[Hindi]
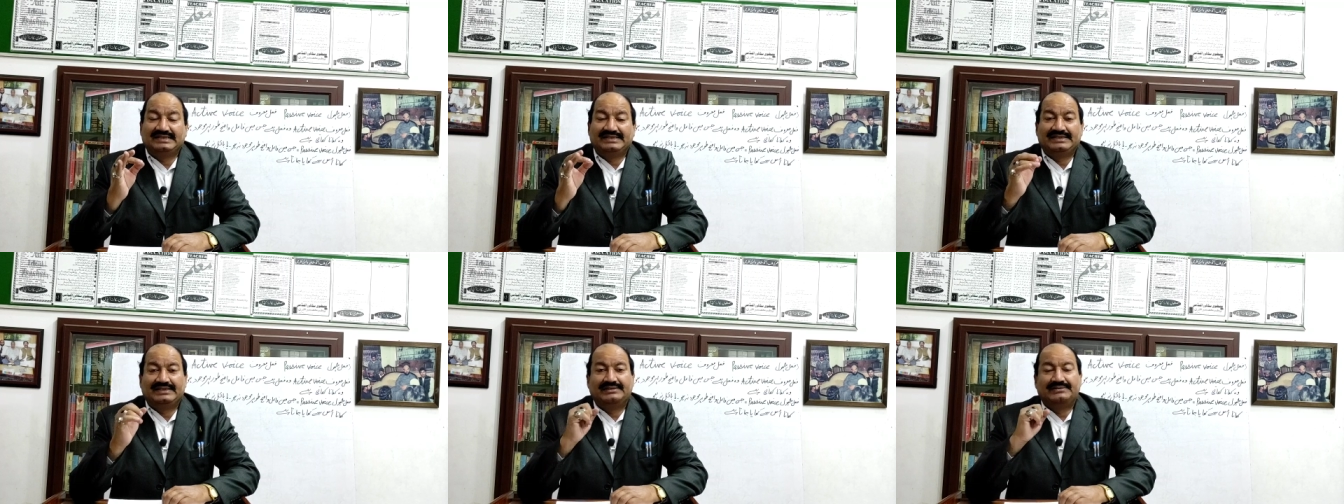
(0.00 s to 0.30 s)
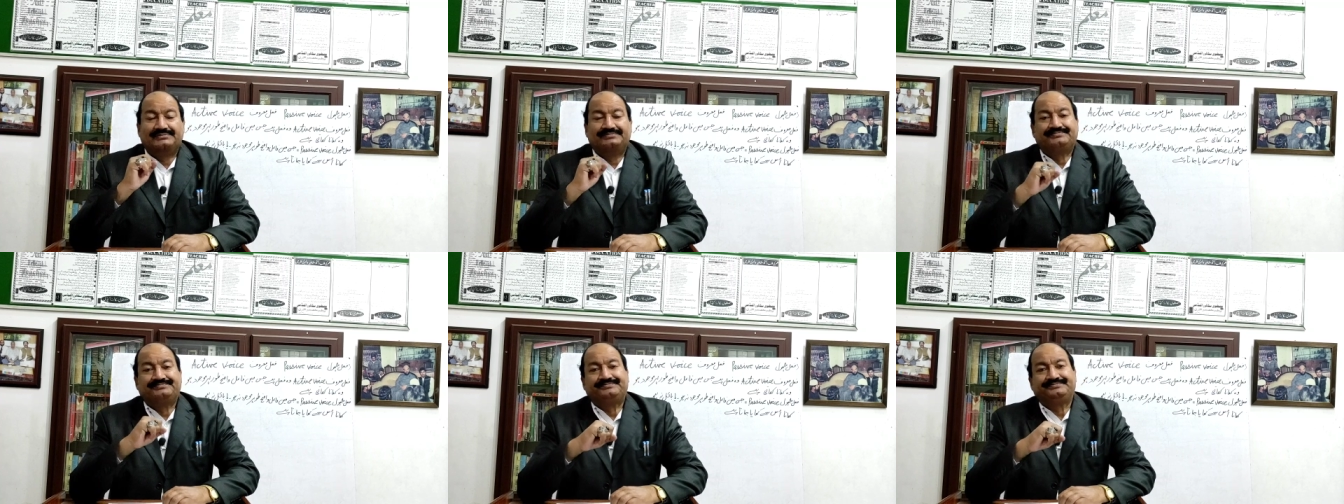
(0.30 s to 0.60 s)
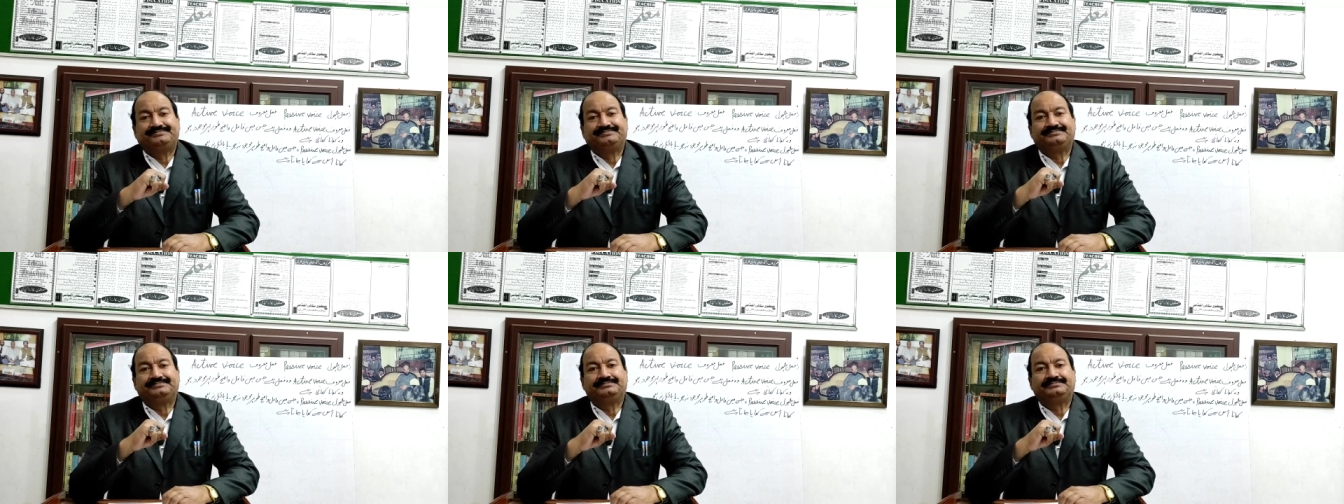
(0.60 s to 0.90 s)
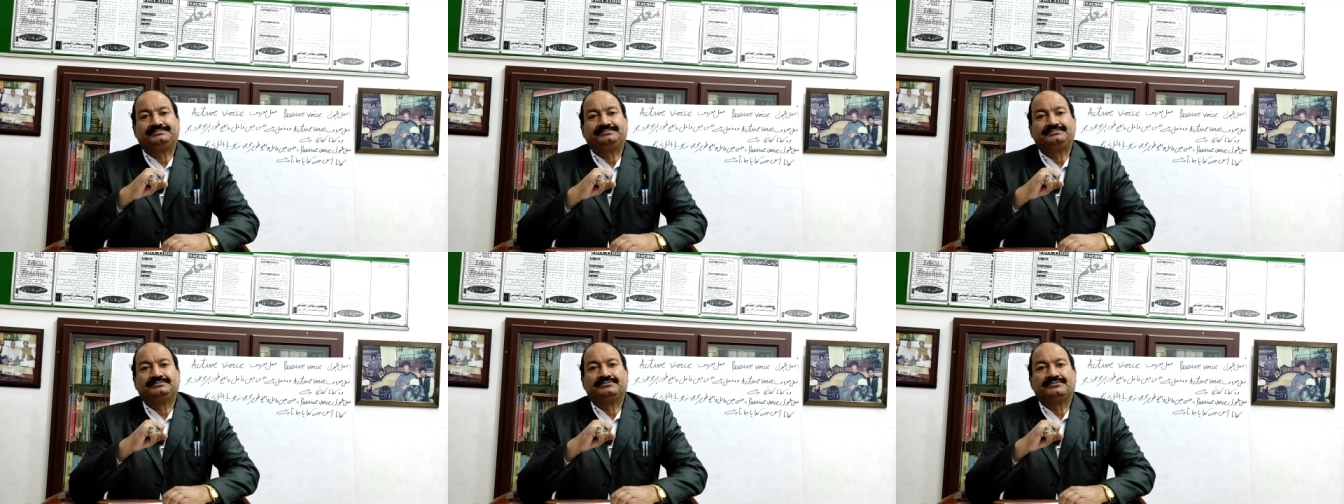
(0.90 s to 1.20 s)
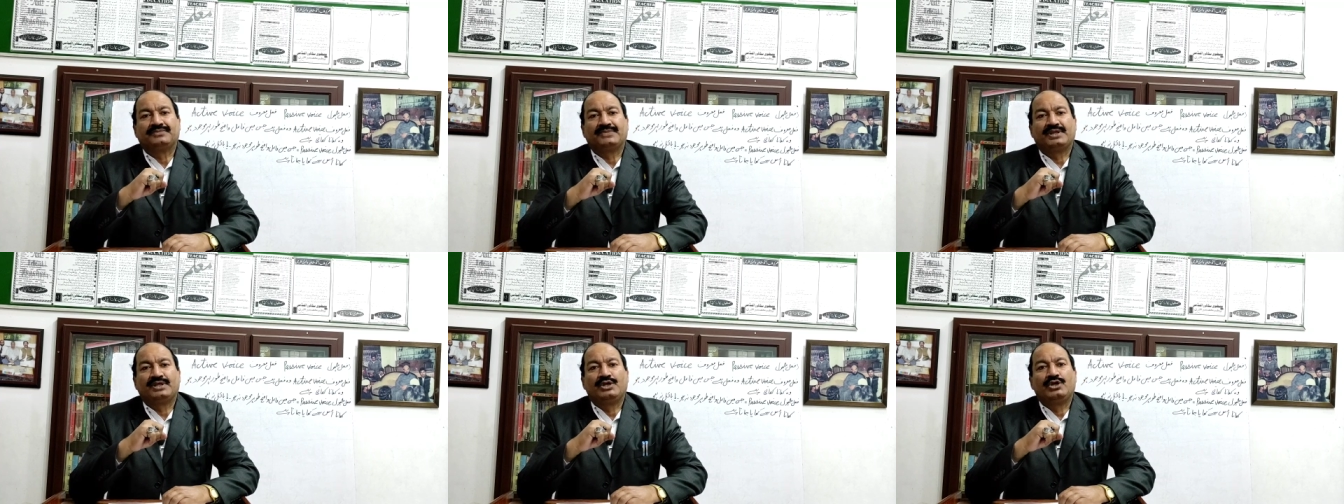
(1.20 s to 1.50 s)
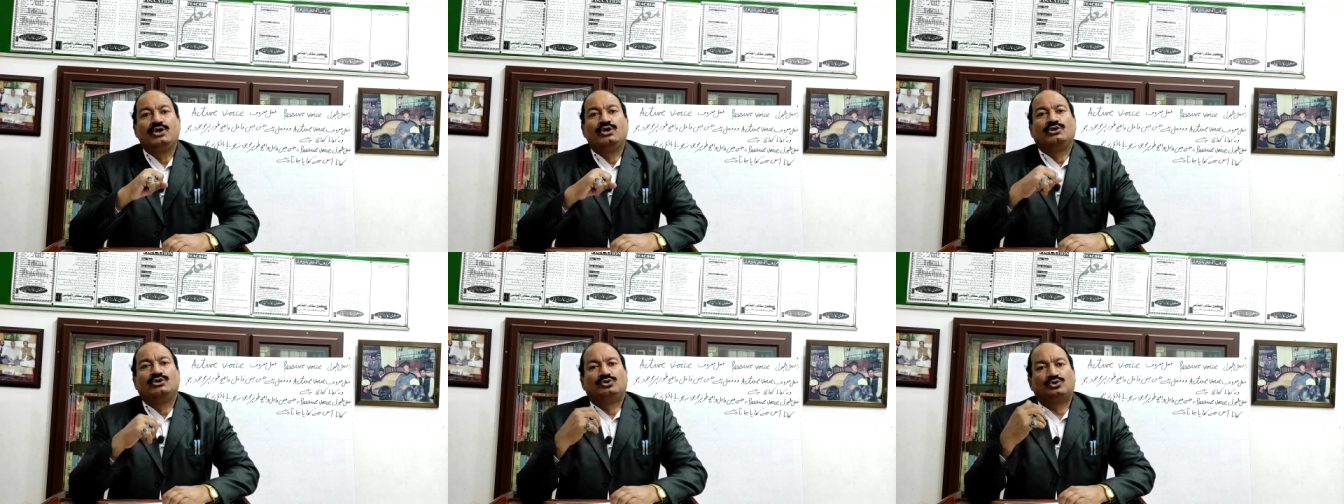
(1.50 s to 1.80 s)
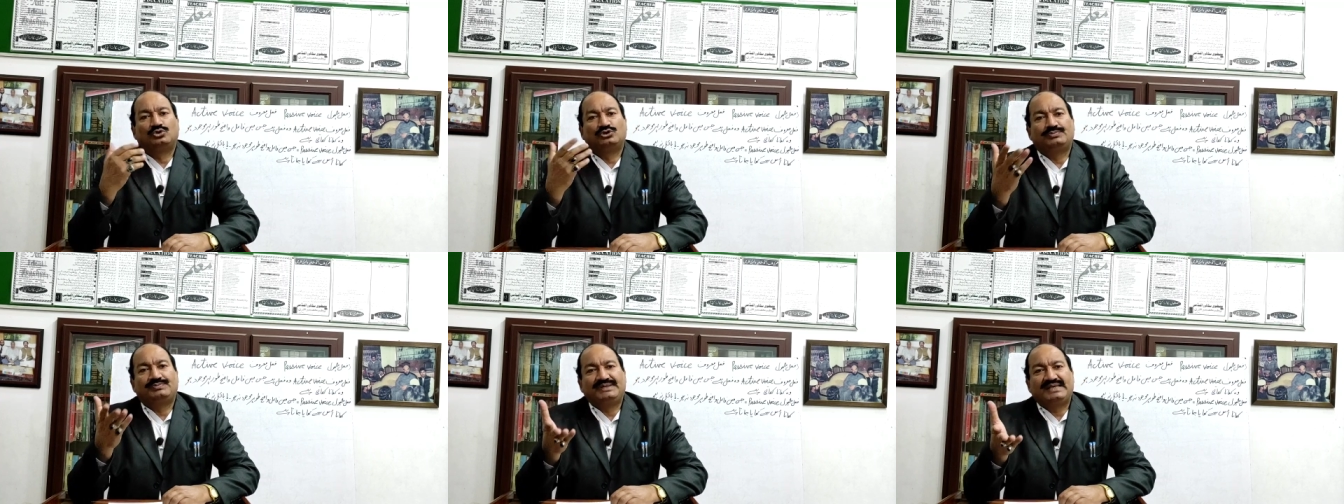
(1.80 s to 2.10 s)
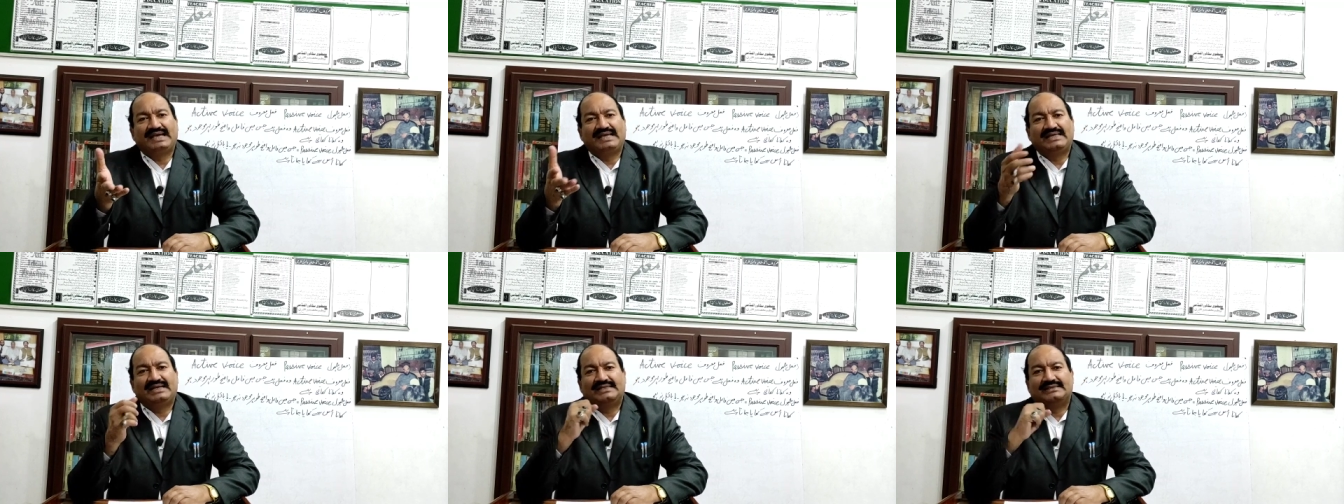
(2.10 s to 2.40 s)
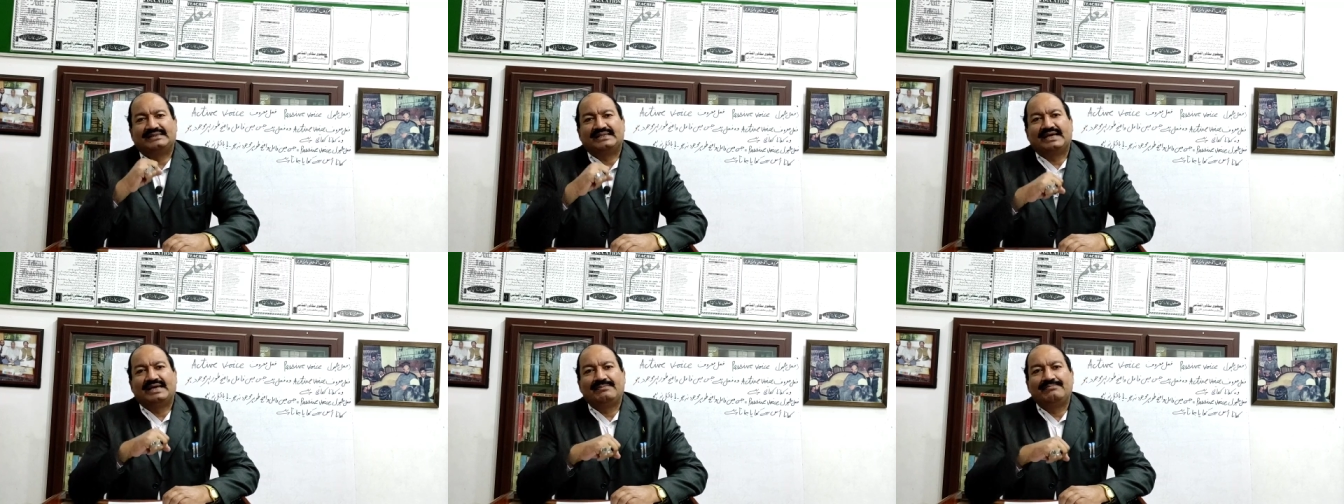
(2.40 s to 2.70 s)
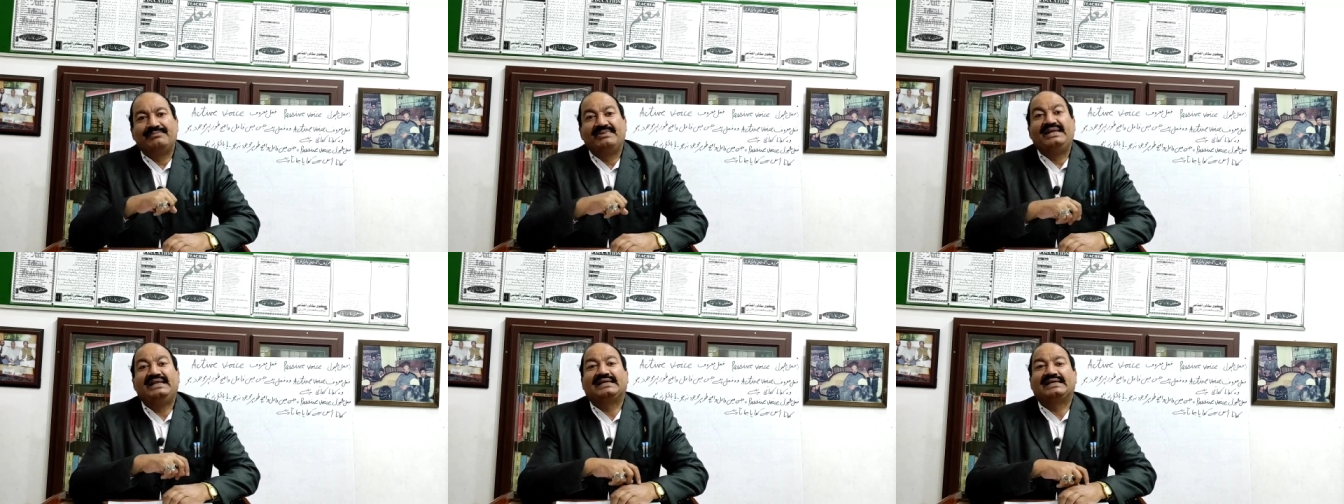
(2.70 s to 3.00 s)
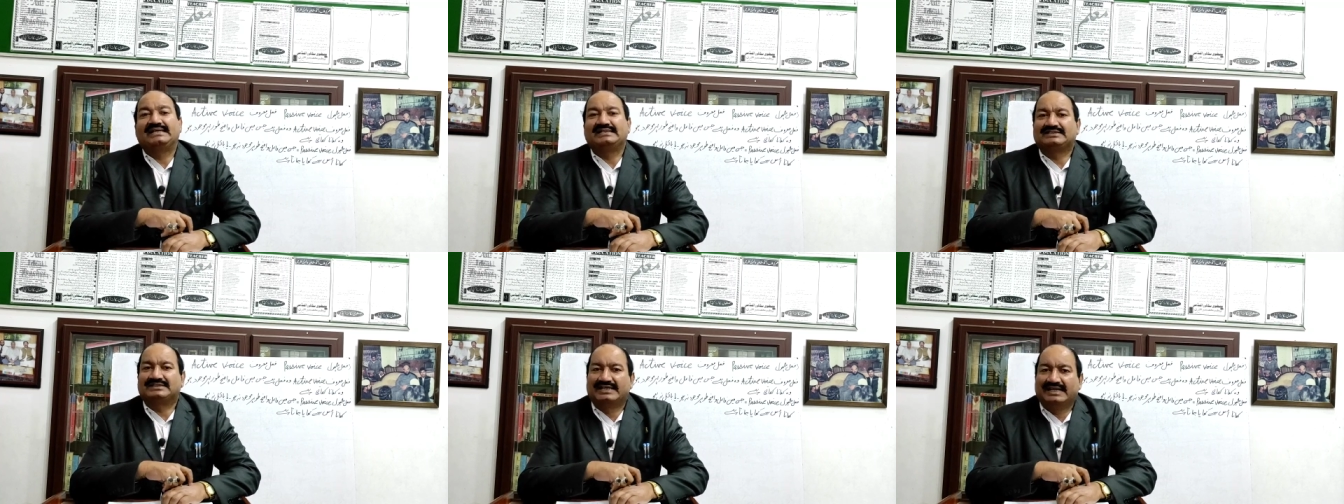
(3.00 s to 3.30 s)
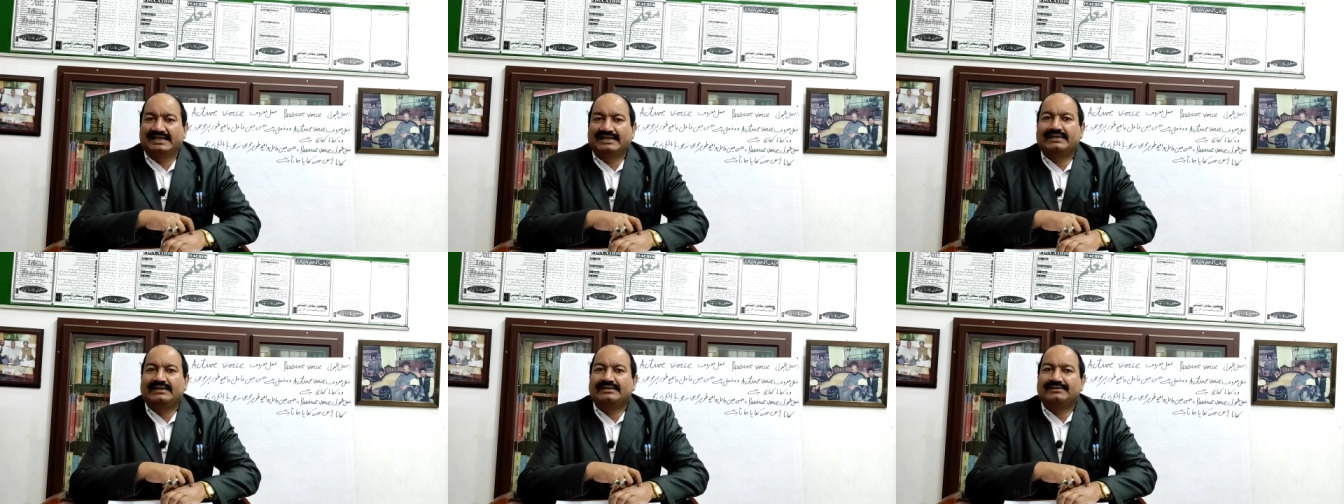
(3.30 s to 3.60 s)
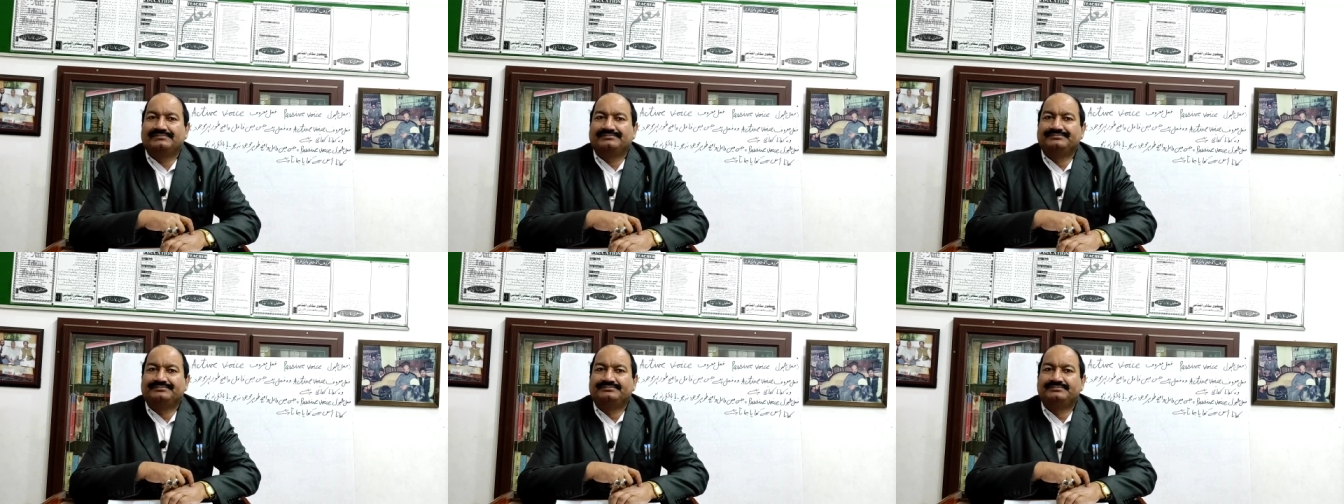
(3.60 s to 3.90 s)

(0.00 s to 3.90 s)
ईटन दूध पिया जाता है मिल्क इज टेकन